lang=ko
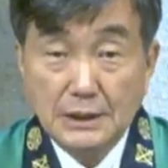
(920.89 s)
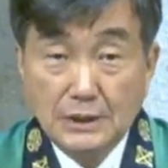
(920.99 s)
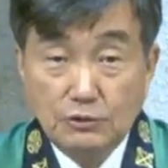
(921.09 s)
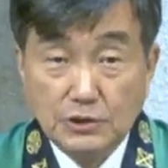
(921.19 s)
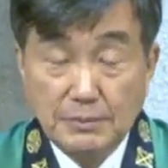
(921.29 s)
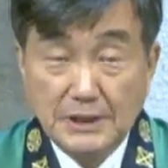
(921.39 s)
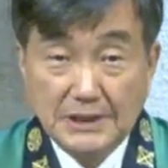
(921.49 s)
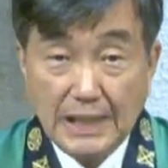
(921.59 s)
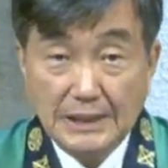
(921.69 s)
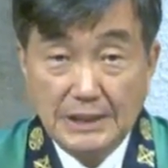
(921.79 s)

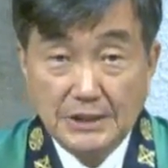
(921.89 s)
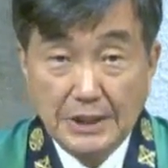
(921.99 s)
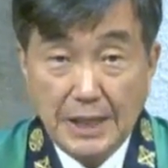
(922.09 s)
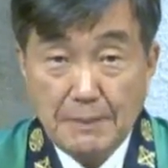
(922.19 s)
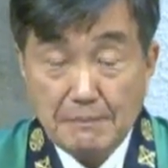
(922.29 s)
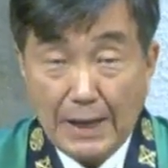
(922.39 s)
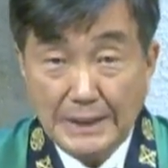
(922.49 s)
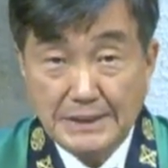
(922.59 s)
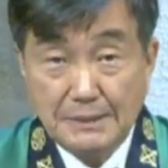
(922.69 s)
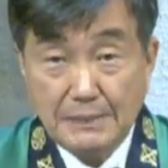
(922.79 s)
61장 2절의
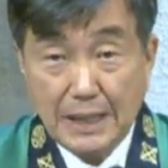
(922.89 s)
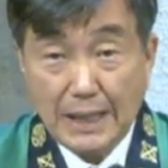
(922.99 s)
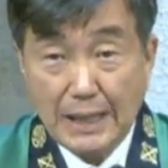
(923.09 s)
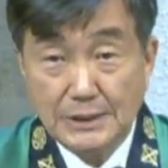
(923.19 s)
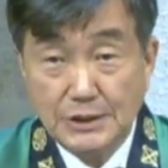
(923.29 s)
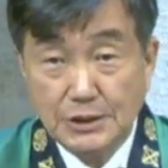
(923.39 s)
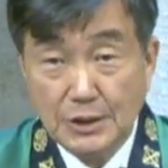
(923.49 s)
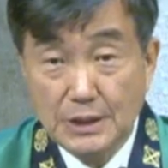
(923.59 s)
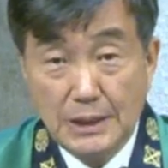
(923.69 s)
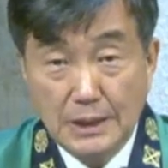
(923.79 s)
마지막 한
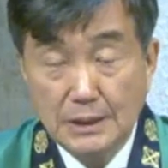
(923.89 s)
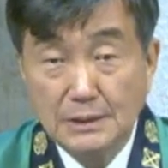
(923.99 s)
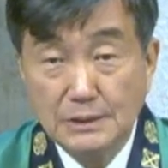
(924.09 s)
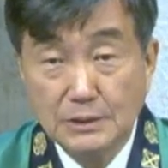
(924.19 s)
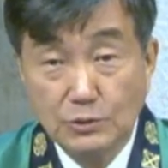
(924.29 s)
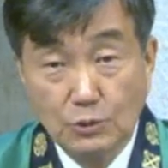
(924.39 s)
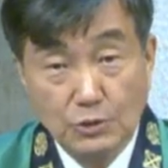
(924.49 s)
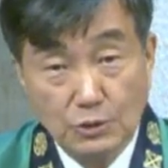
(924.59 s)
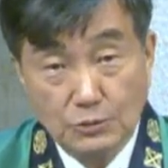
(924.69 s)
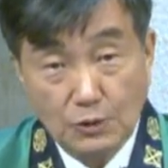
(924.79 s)
절을
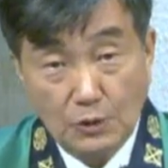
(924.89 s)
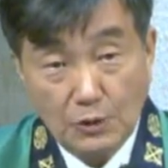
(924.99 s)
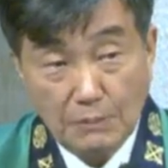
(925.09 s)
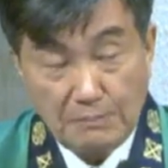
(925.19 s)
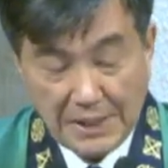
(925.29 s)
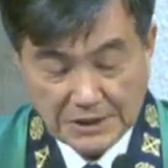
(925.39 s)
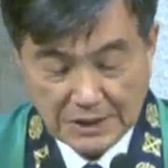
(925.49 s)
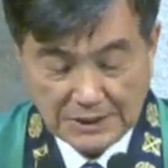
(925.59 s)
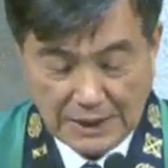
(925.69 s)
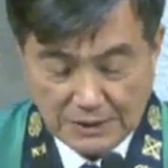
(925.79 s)
의도적으로
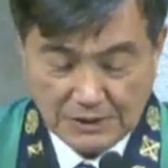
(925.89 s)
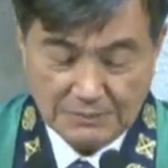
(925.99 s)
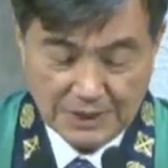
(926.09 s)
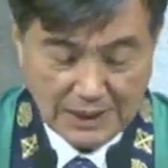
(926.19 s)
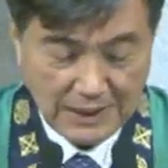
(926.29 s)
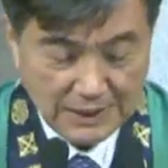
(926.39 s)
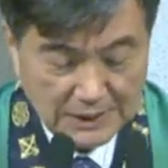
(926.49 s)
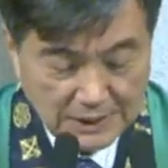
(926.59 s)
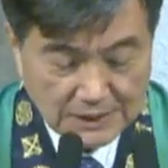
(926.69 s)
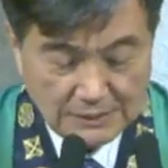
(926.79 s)
빼셨다는 겁니다.
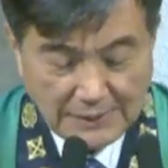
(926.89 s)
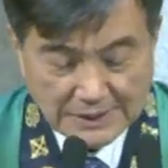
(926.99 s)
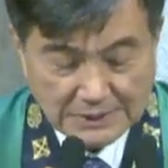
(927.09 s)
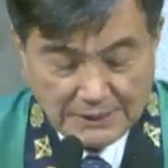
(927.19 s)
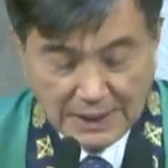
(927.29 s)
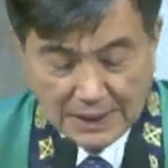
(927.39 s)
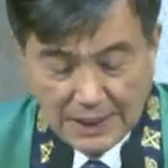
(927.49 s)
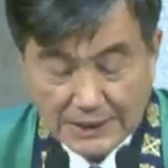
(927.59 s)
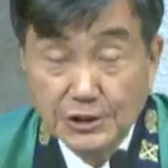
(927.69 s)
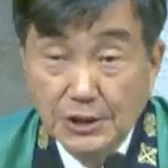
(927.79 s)
그
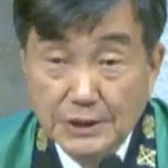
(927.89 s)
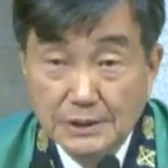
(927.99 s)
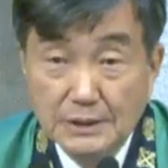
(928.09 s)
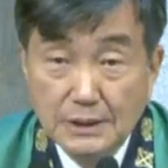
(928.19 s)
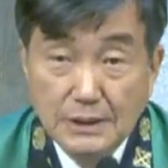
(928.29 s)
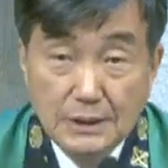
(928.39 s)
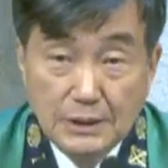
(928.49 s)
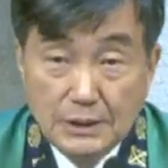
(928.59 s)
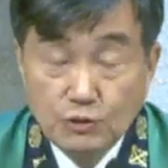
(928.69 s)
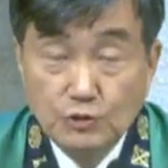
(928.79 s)
마지막 한 절은
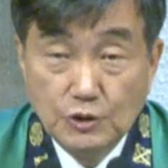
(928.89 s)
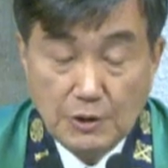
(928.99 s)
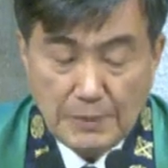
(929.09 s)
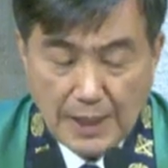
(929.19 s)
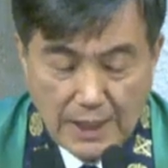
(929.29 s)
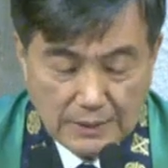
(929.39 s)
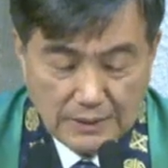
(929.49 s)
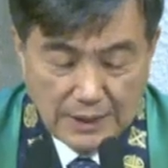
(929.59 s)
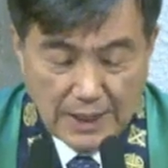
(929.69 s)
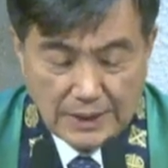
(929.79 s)
주님의
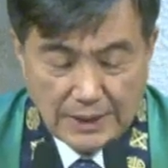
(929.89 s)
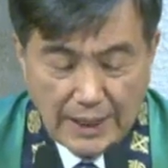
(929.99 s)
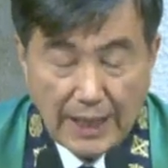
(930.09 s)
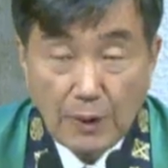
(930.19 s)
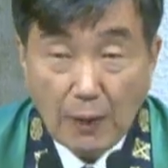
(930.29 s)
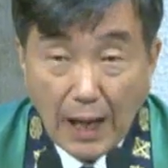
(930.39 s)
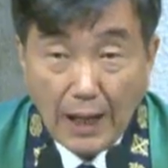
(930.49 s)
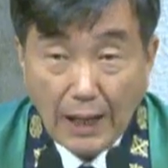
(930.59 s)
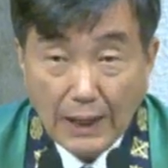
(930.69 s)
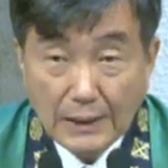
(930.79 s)
은혜의
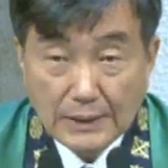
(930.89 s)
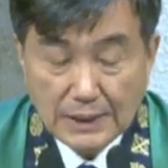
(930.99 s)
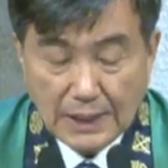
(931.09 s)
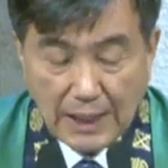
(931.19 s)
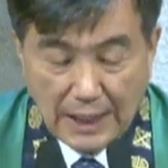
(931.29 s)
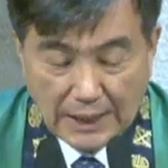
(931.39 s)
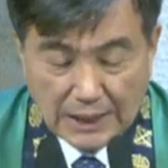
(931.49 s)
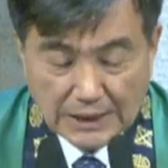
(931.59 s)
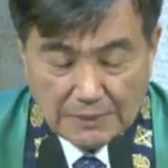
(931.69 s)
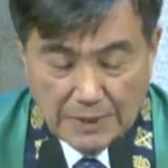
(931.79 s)
해와
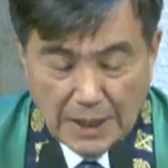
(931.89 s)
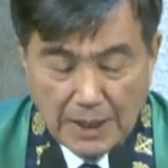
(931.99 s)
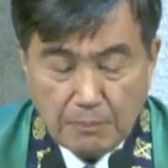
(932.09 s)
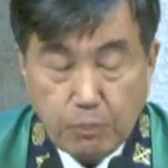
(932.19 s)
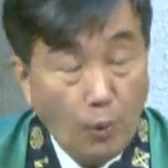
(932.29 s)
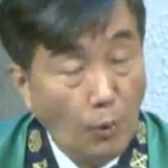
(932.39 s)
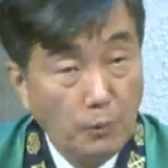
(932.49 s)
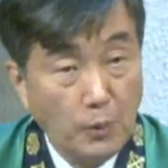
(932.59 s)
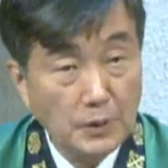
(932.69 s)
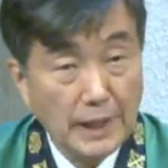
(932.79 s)
하나님의
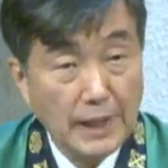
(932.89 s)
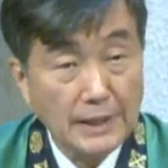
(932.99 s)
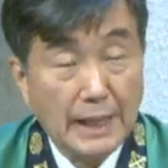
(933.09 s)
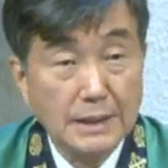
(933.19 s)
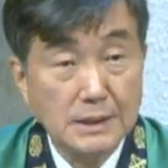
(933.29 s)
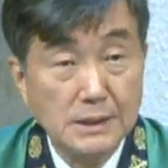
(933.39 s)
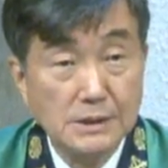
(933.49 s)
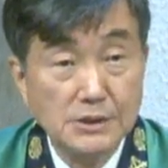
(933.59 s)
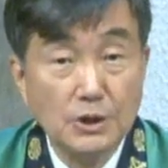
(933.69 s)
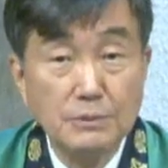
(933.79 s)
보복의 날을
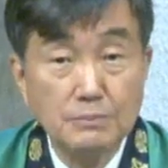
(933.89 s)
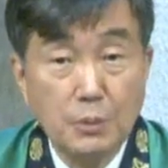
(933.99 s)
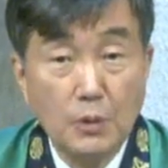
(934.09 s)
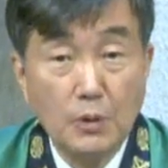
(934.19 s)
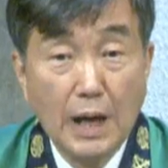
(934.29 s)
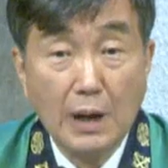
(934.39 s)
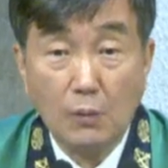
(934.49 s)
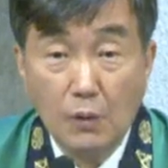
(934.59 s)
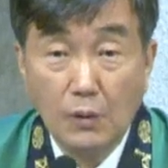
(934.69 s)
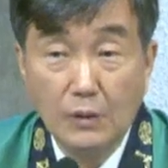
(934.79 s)

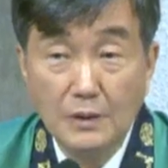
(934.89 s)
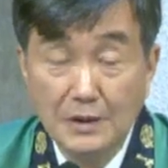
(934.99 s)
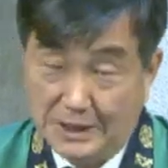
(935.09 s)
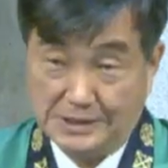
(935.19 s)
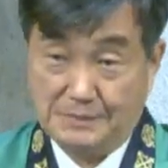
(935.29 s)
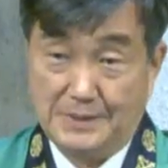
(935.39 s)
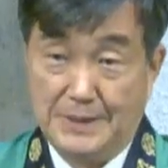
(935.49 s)
선포하고 그랬습니다.